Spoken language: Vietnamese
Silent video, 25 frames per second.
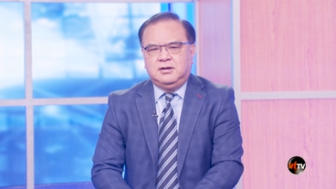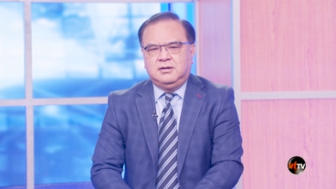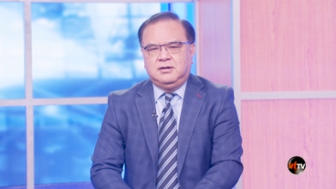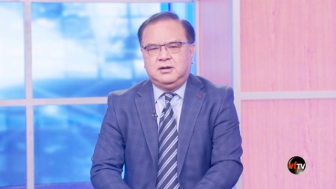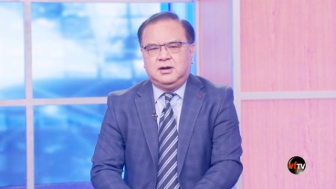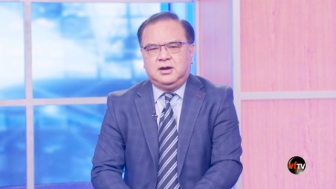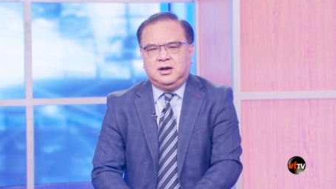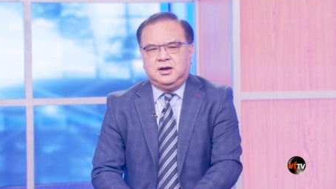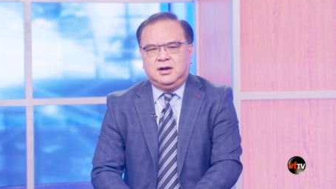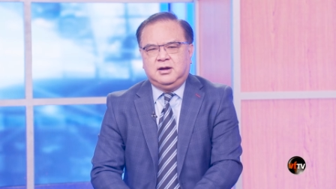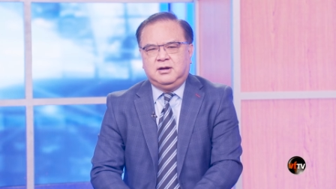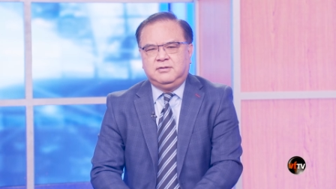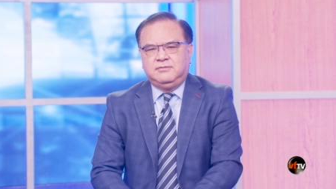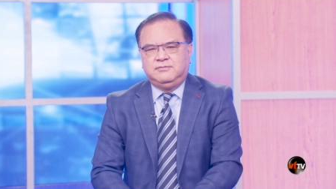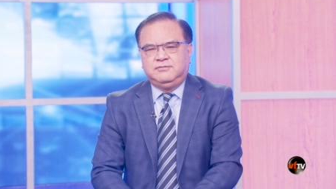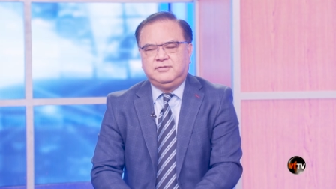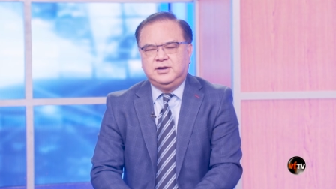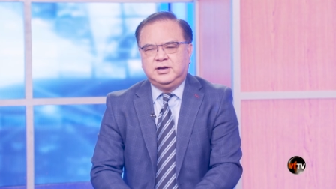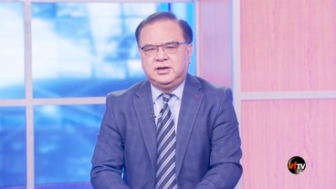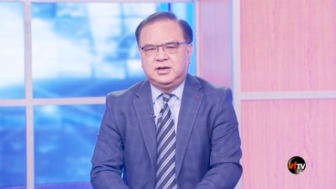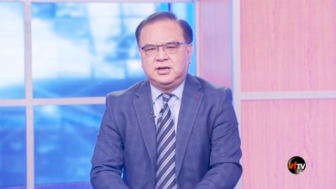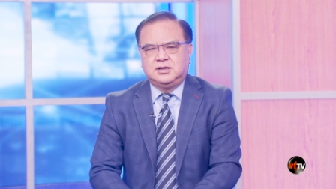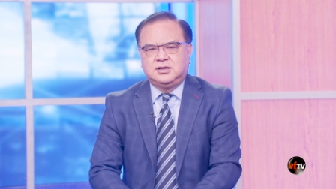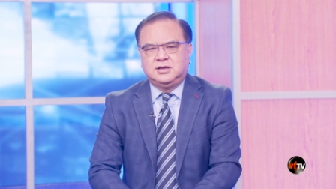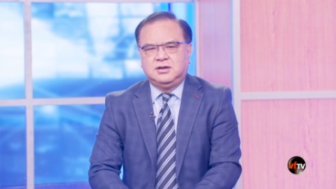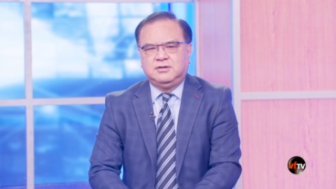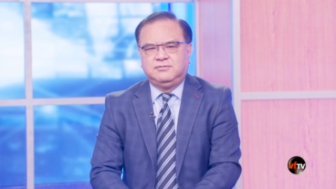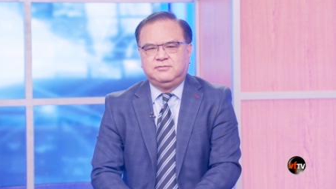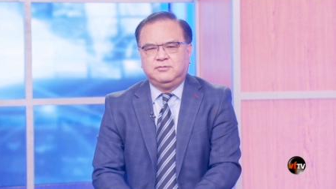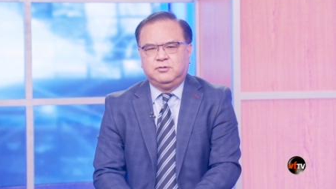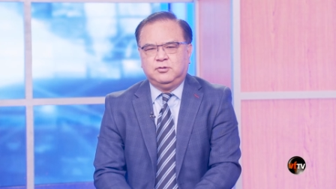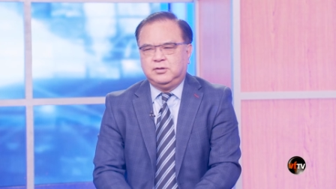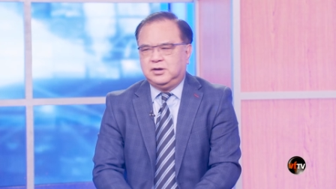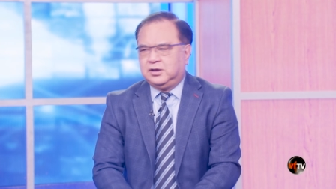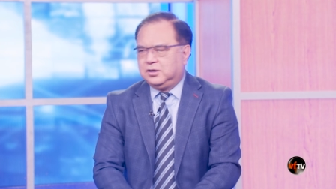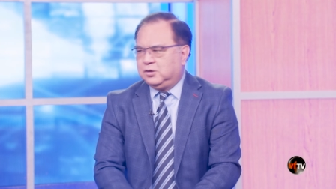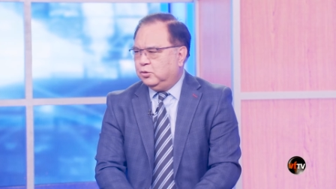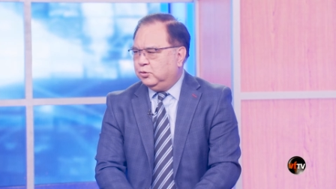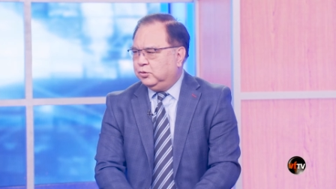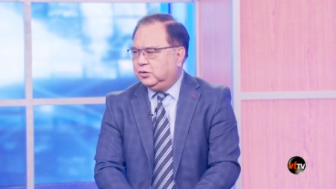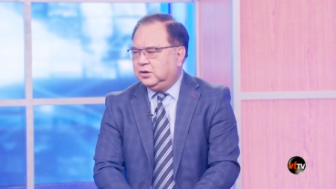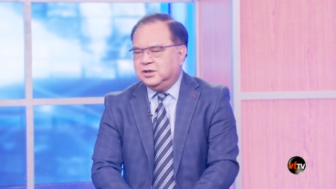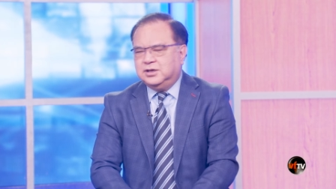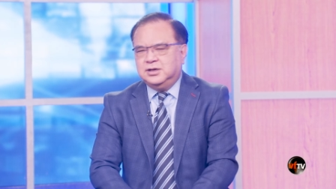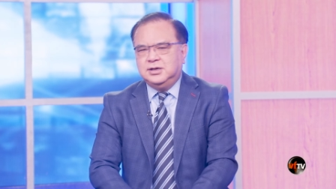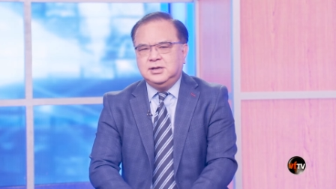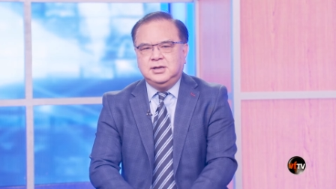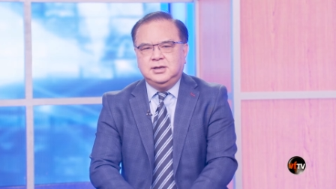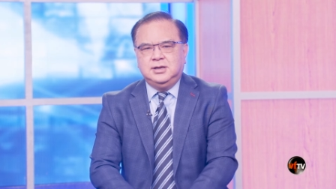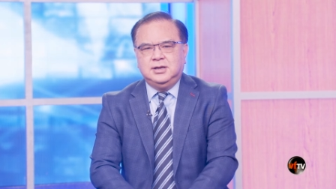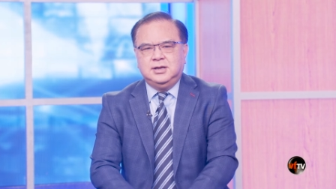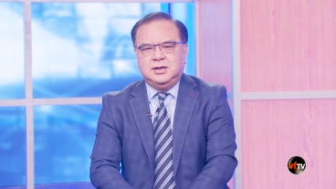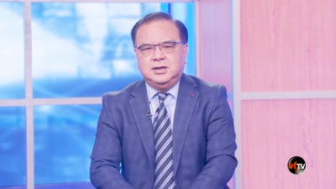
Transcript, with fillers: à, với cái chức vụ là thủ tướng